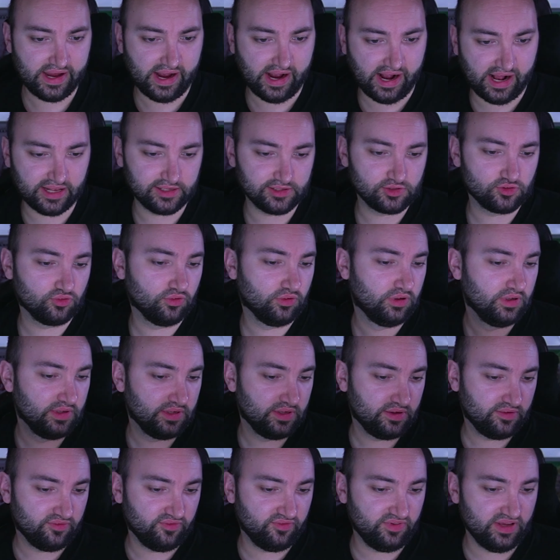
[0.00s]
Also,
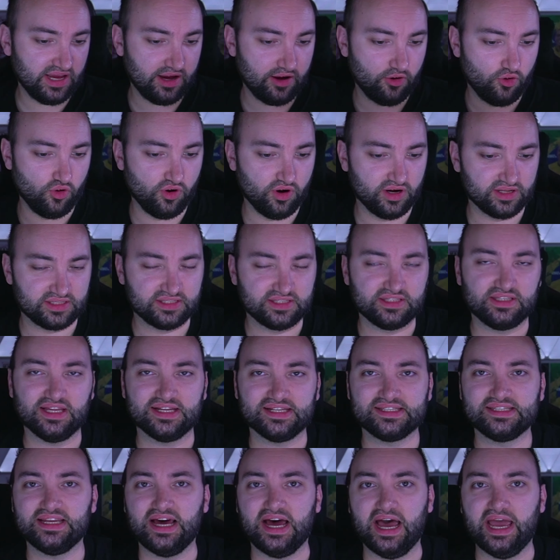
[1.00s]
wie ihr hört,
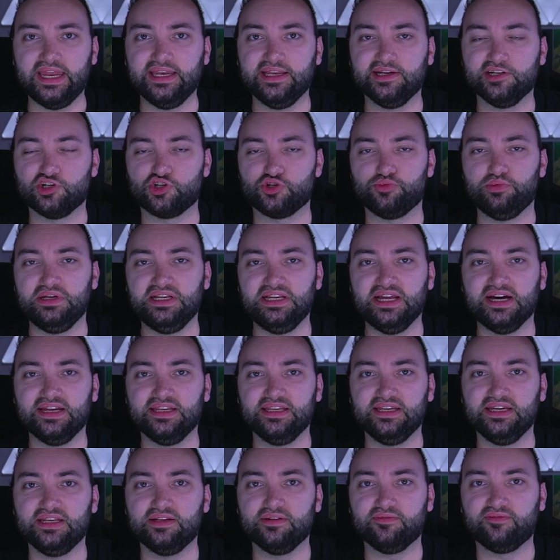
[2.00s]
da sind einige Spieler
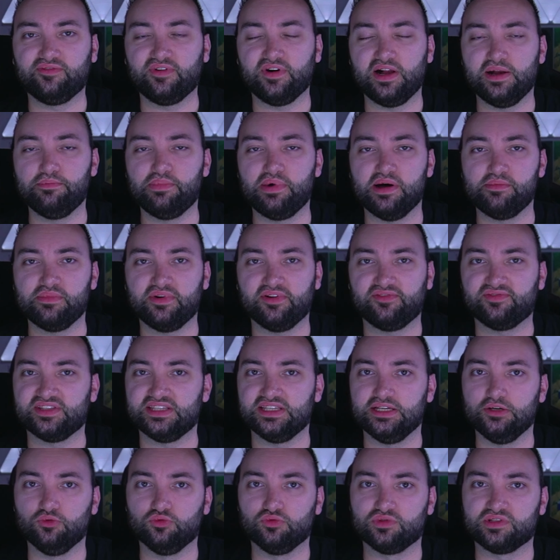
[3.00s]
in jedem Fall beim
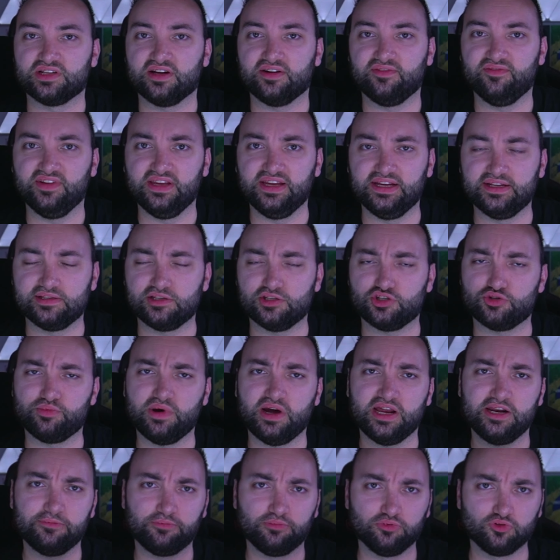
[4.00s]
FC unterwegs. Ich
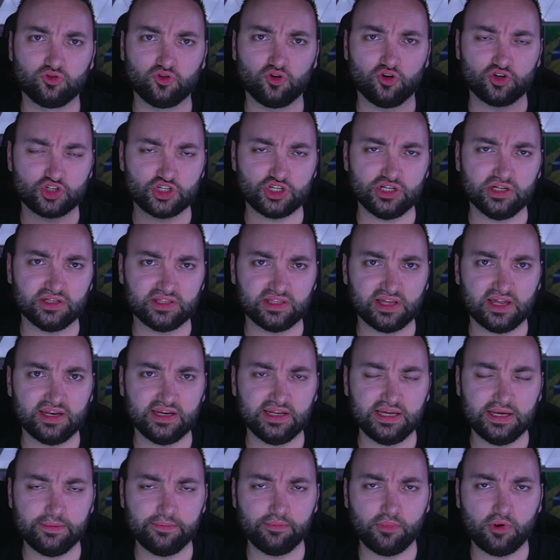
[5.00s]
meine, Potoschnik dann
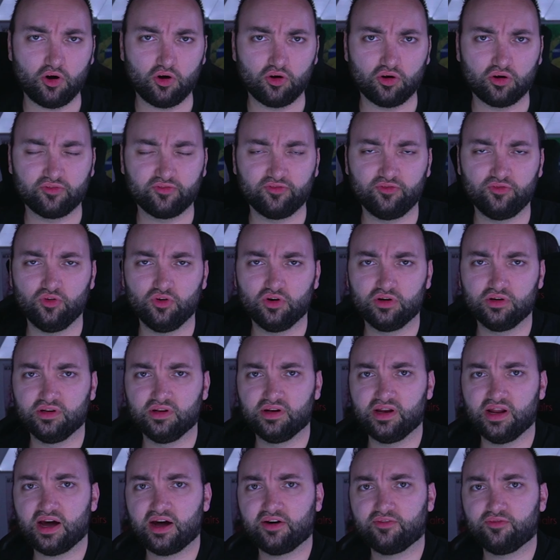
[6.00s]
eben auch noch für eine
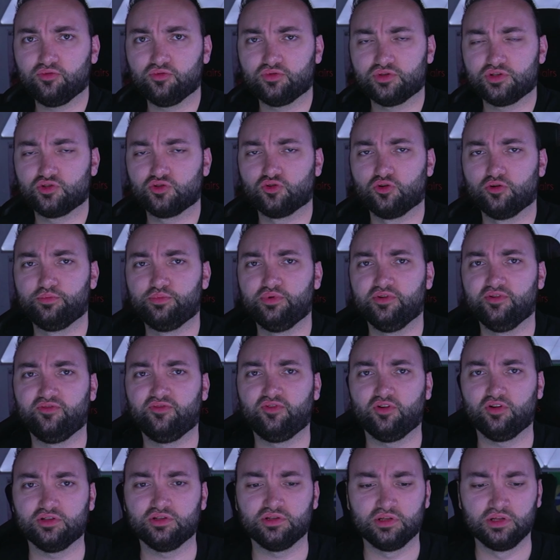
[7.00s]
Nachwuchstruppe
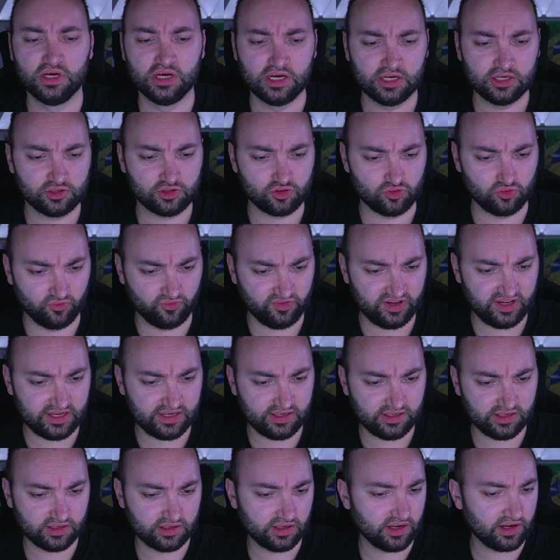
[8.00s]
von
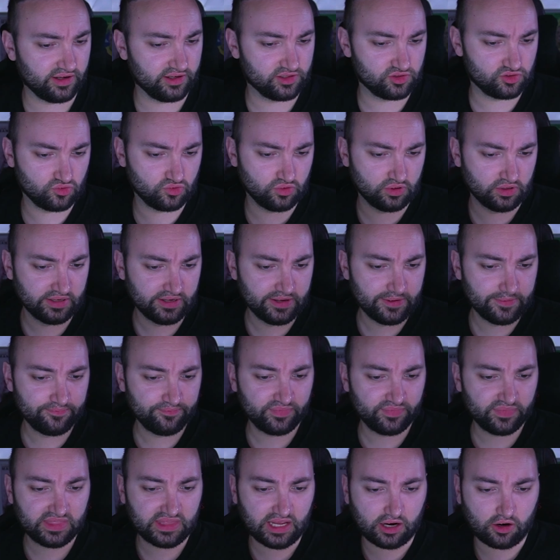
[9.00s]
Slowenien. Also,
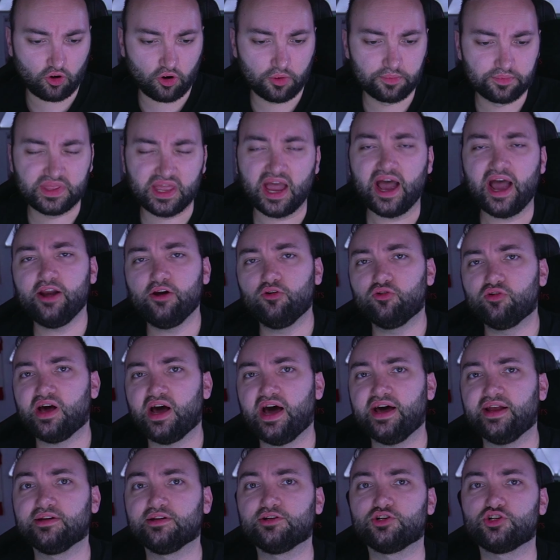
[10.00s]
da kommt der ein
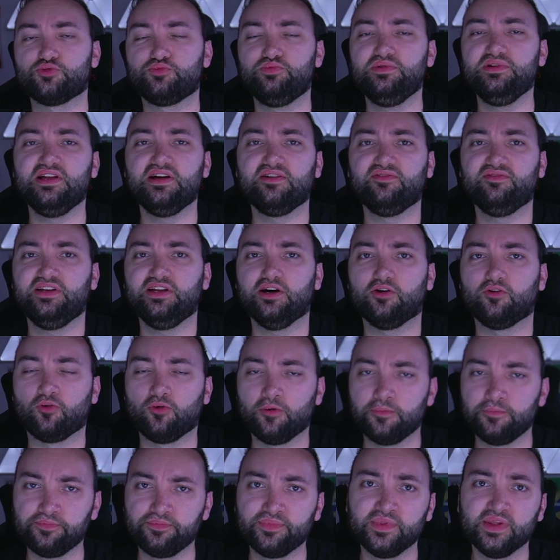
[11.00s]
oder andere Spieler wieder
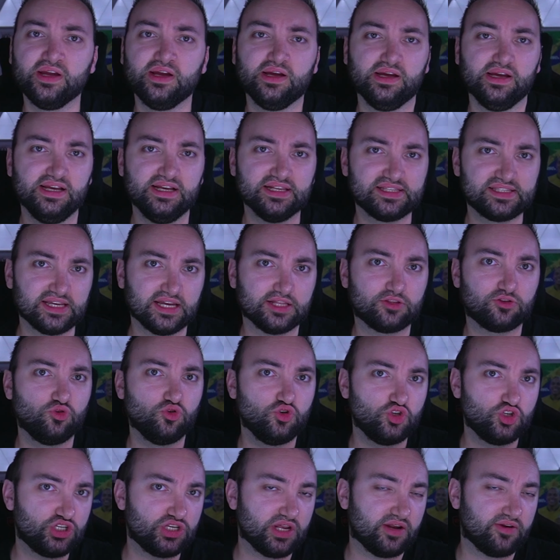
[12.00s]
rum. Ist
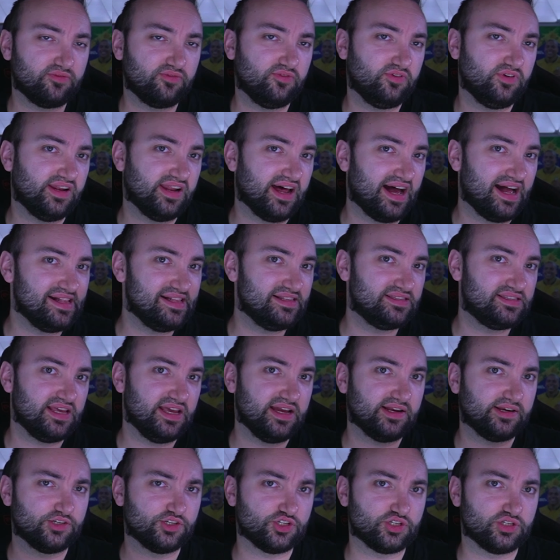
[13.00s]
natürlich dann für den
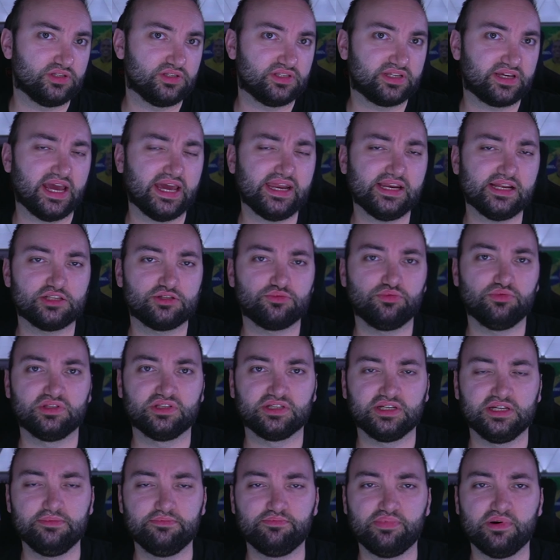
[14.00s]
alltäglichen
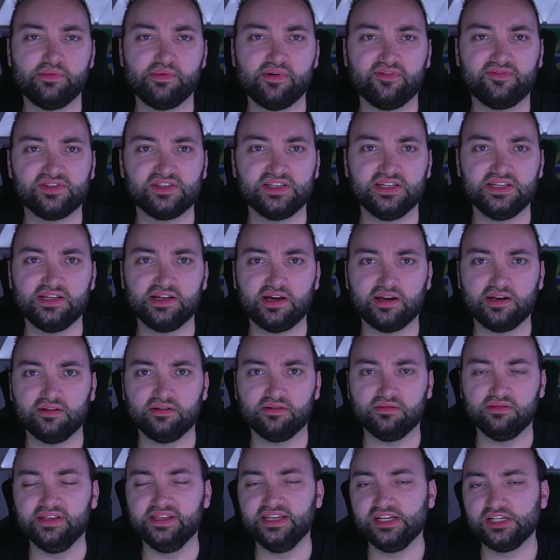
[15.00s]
Trainingsbetrieb beim FC
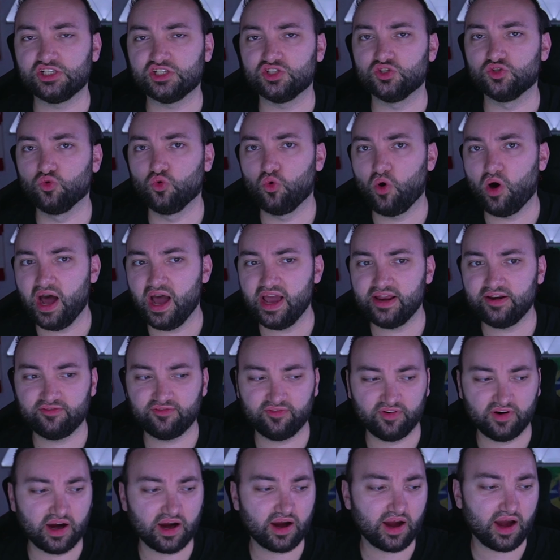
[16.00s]
dann nicht so
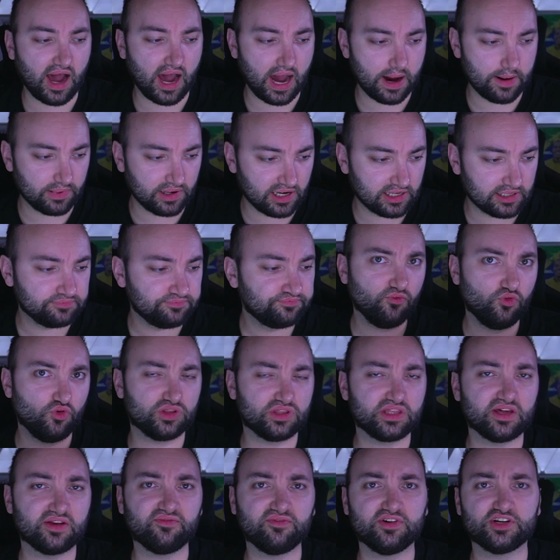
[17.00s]
einfach, aber
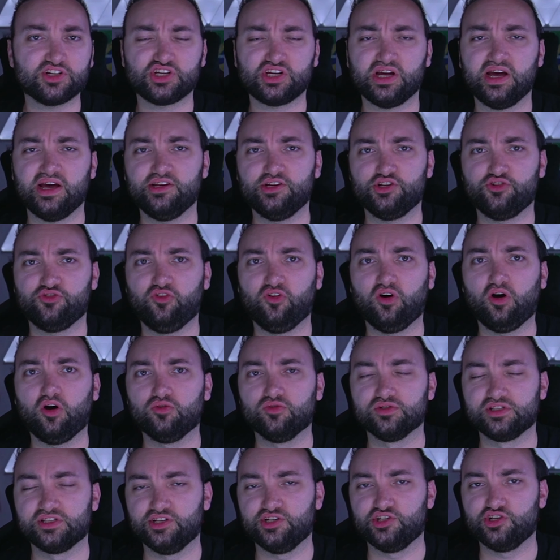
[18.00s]
wird dann wahrscheinlich
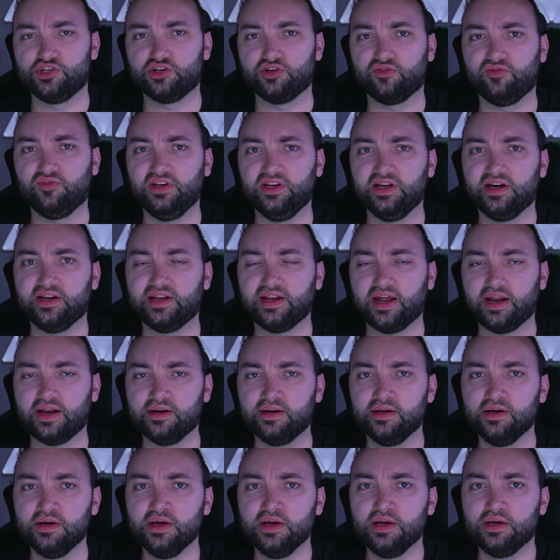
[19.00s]
voraussichtlich wieder
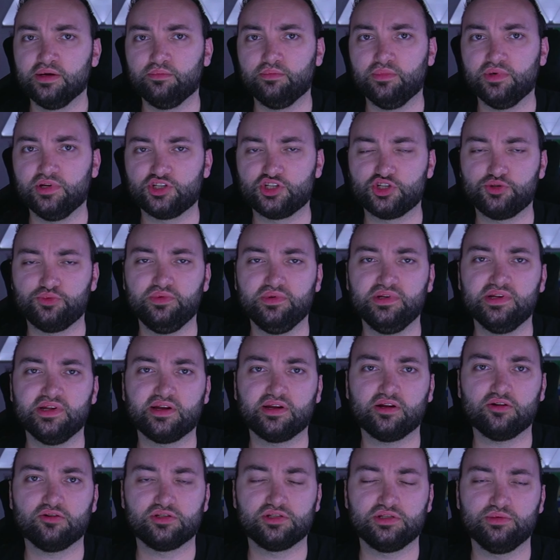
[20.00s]
dann mit
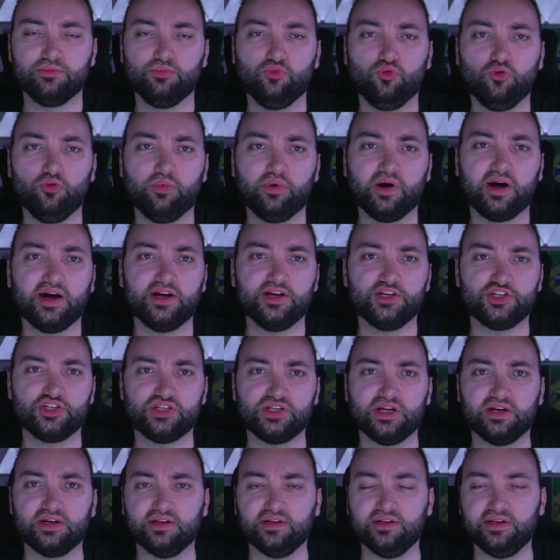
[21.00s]
Spielern aus dem U-Bereich
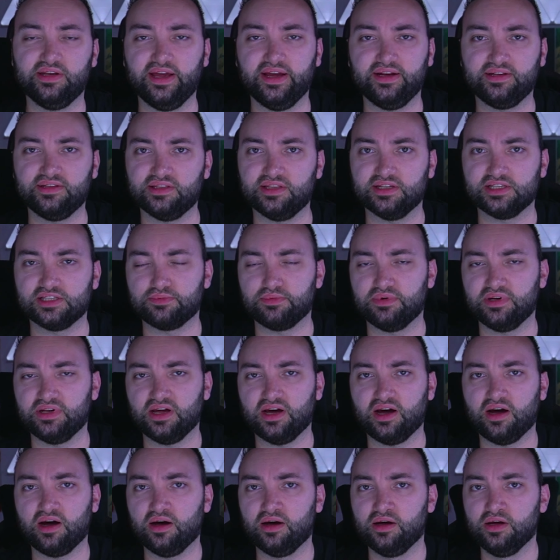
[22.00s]
dann gedeckt, dass man
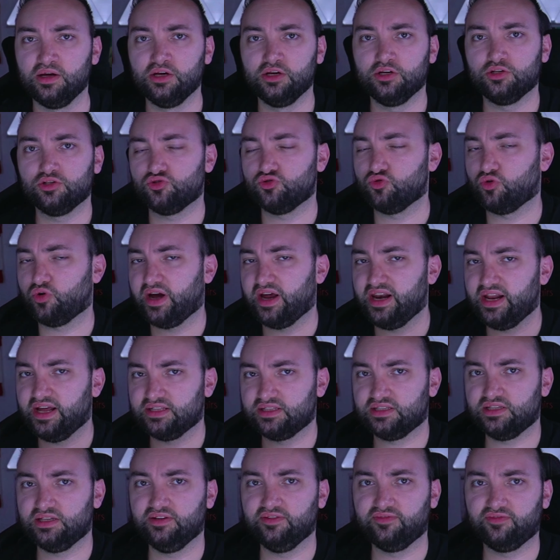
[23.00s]
da so
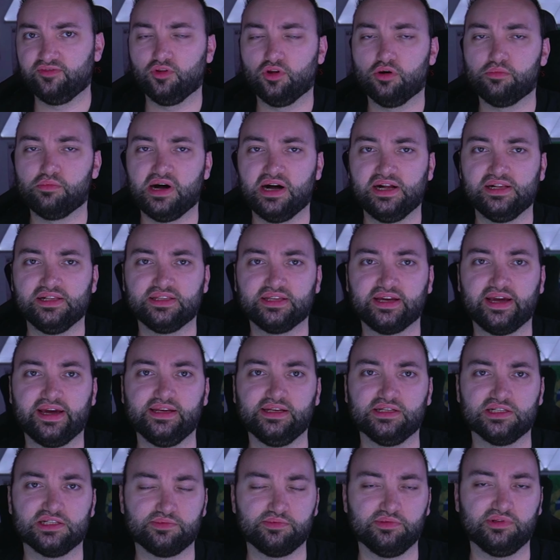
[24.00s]
relativ einen normalen
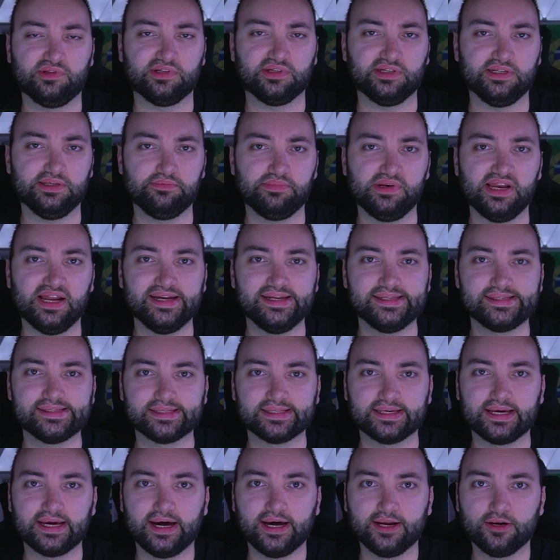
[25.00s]
Trainingsbetrieb
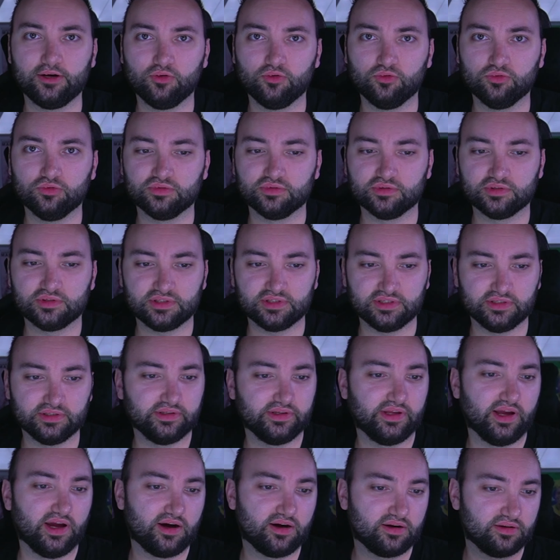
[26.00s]
leisten kann und äh,
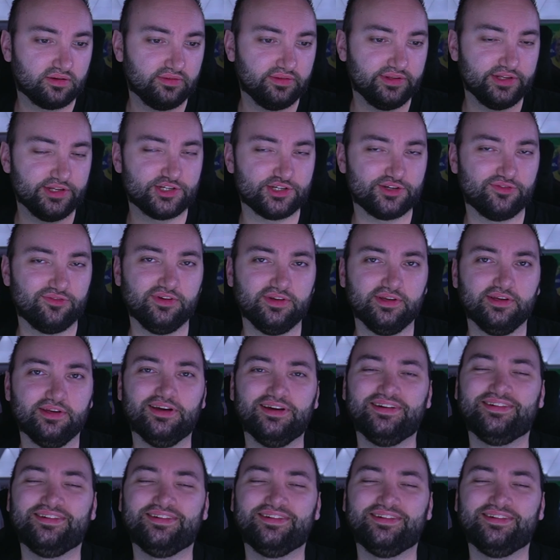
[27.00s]
ja, nicht wie